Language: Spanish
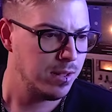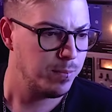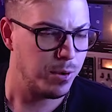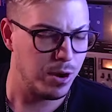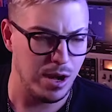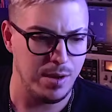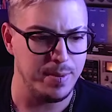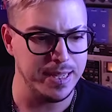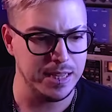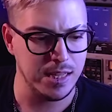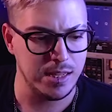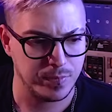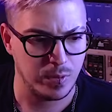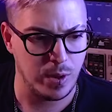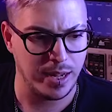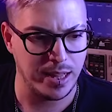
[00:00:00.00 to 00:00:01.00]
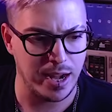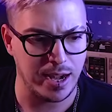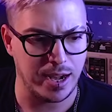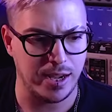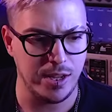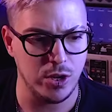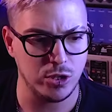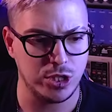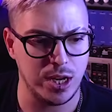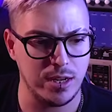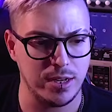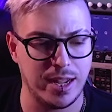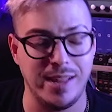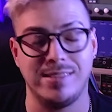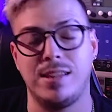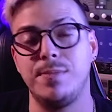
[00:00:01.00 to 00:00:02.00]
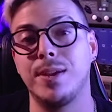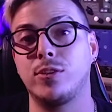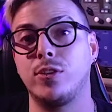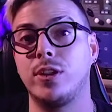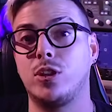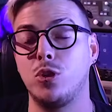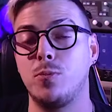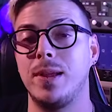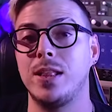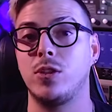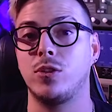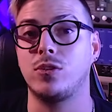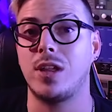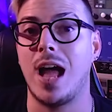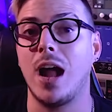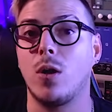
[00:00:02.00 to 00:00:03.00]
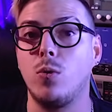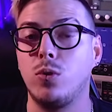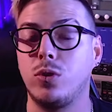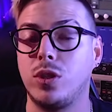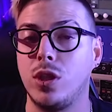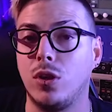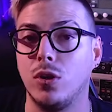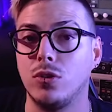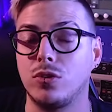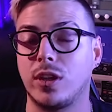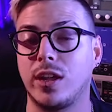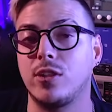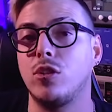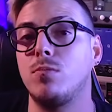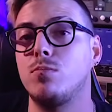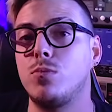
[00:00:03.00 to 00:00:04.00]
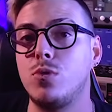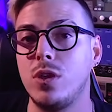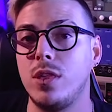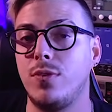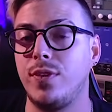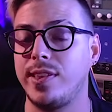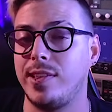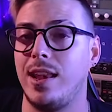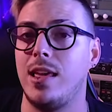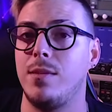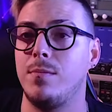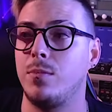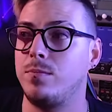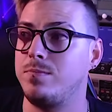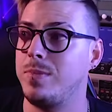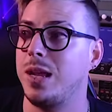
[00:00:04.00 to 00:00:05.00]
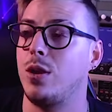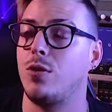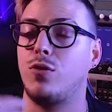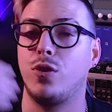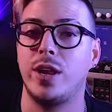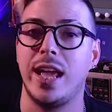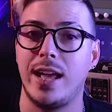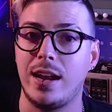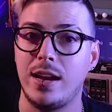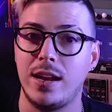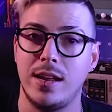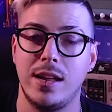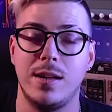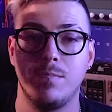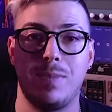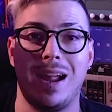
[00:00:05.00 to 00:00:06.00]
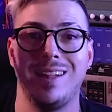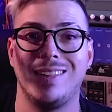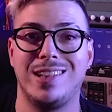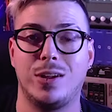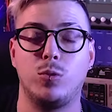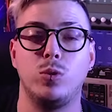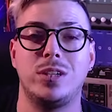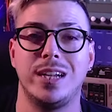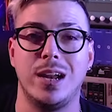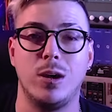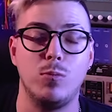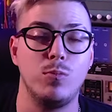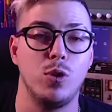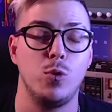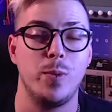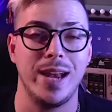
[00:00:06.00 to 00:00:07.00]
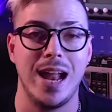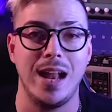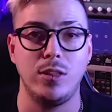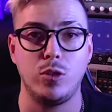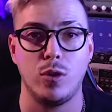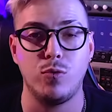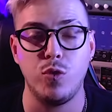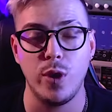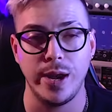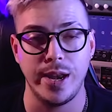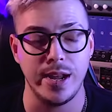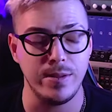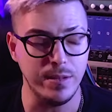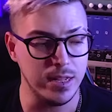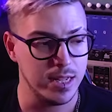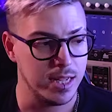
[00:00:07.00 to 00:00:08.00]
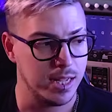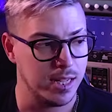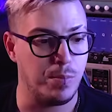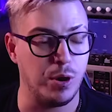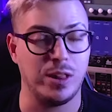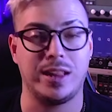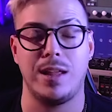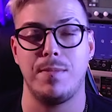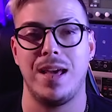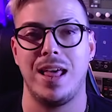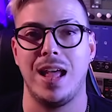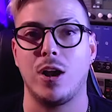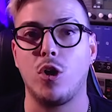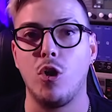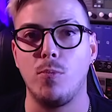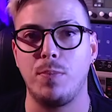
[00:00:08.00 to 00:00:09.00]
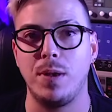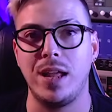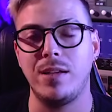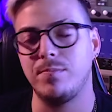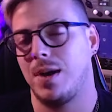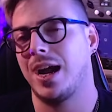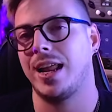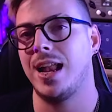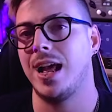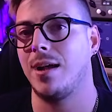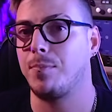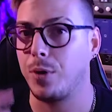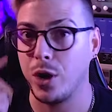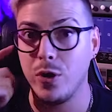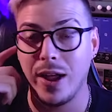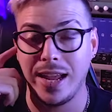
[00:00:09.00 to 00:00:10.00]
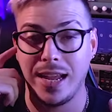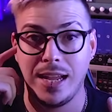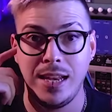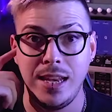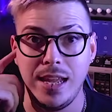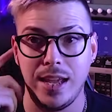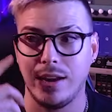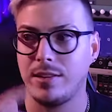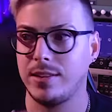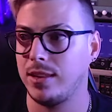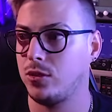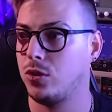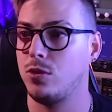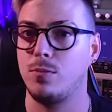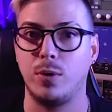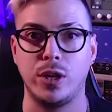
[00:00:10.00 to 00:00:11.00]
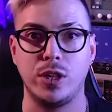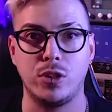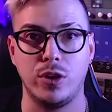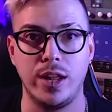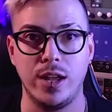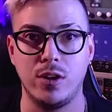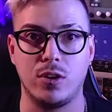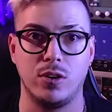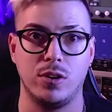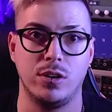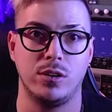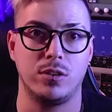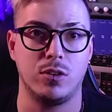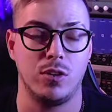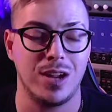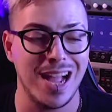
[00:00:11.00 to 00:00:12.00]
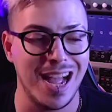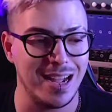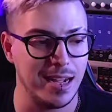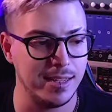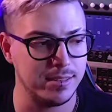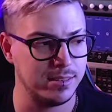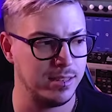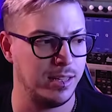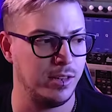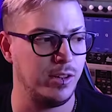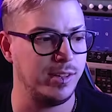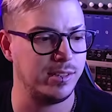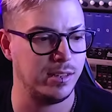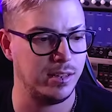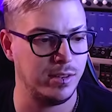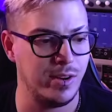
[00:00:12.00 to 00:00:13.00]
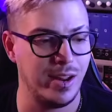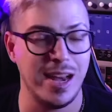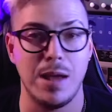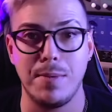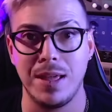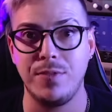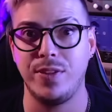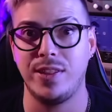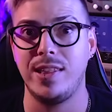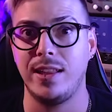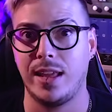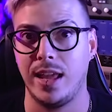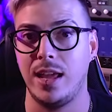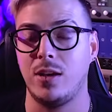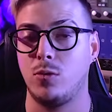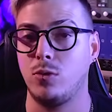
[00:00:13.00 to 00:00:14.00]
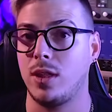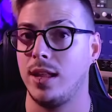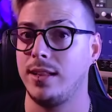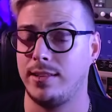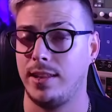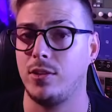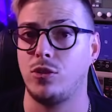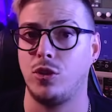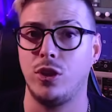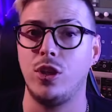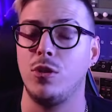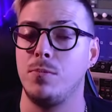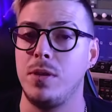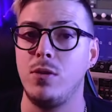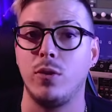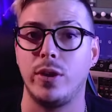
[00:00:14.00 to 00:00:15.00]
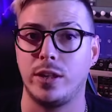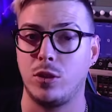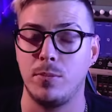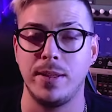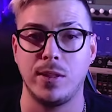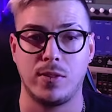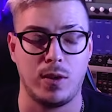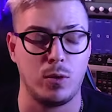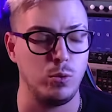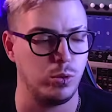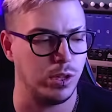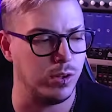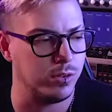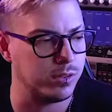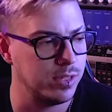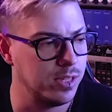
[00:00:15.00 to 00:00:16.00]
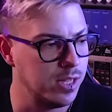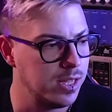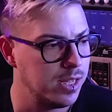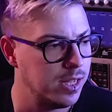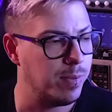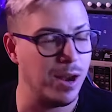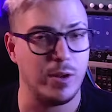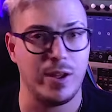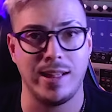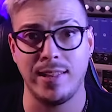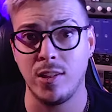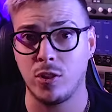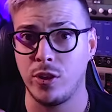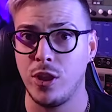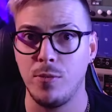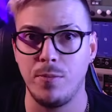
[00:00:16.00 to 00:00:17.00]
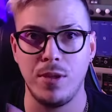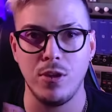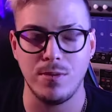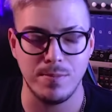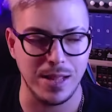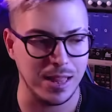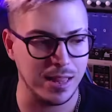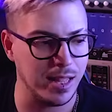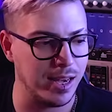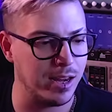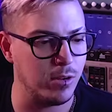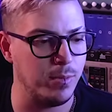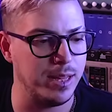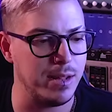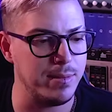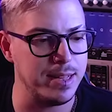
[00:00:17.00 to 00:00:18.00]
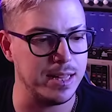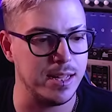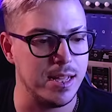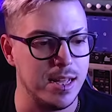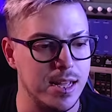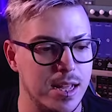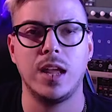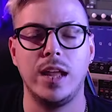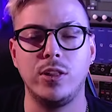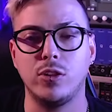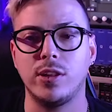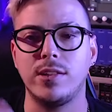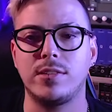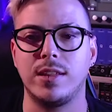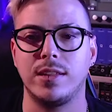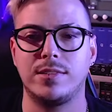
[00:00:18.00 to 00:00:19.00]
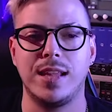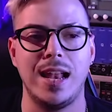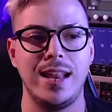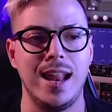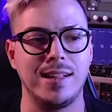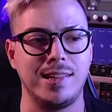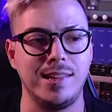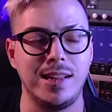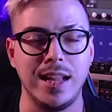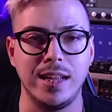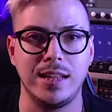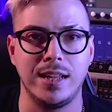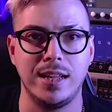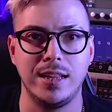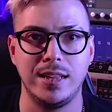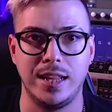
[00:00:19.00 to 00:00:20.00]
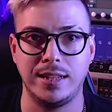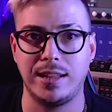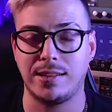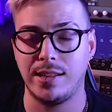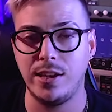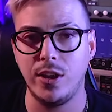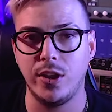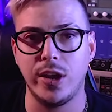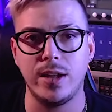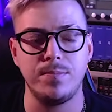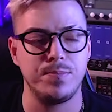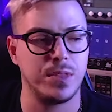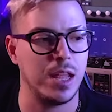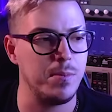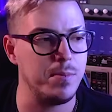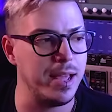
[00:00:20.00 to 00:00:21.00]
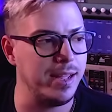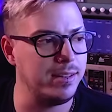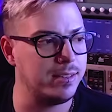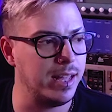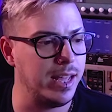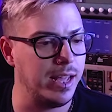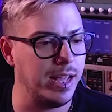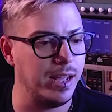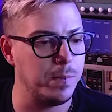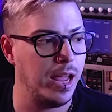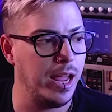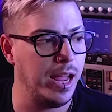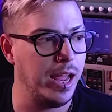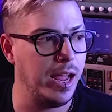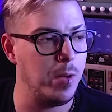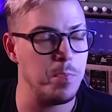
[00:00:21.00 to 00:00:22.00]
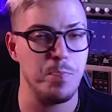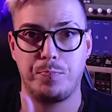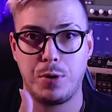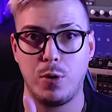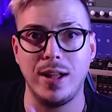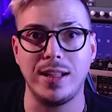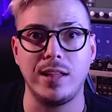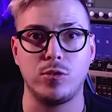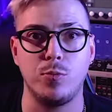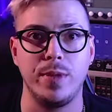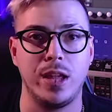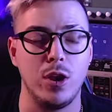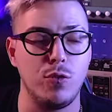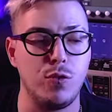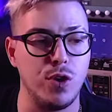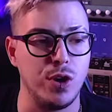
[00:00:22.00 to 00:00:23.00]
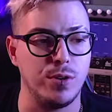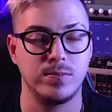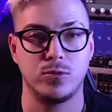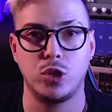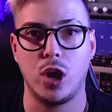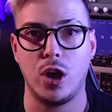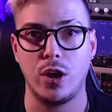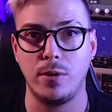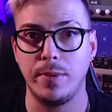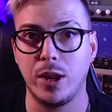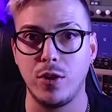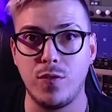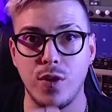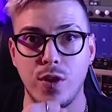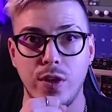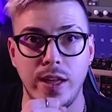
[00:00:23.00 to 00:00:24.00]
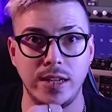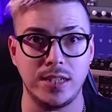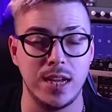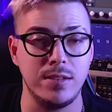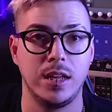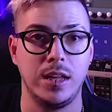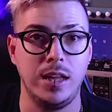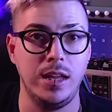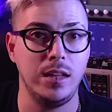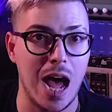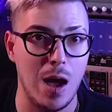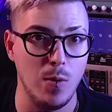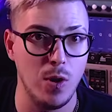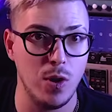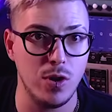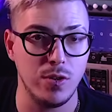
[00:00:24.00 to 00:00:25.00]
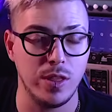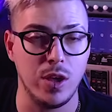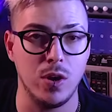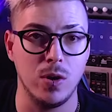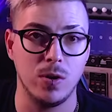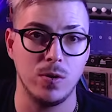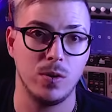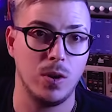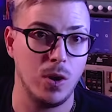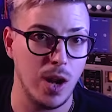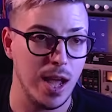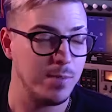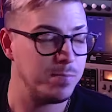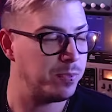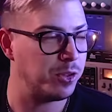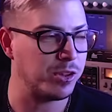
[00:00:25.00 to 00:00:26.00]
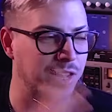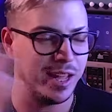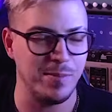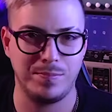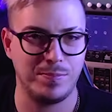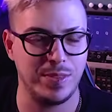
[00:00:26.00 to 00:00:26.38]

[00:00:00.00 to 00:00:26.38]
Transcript: probablemente, una guitarra criolla, que encima son instrumentos acústicos que son muy difíciles de microfonear para que se escuchen a un volumen alto afuera por el tema de acople, más que nada porque no hay in-ears, es todo un monitoreo con, cajas. Entonces, no hay nada más difícil que justamente hacer sonido en vivo de instrumentos acústicos. Para los que hacen sonido en vivo, me entienden completamente. Entonces sale el asistente de esta señora y me dice, eh, ¿probaste su micrófono? Yo agarro el micrófono de ella y hablo, digo, hola, no sé qué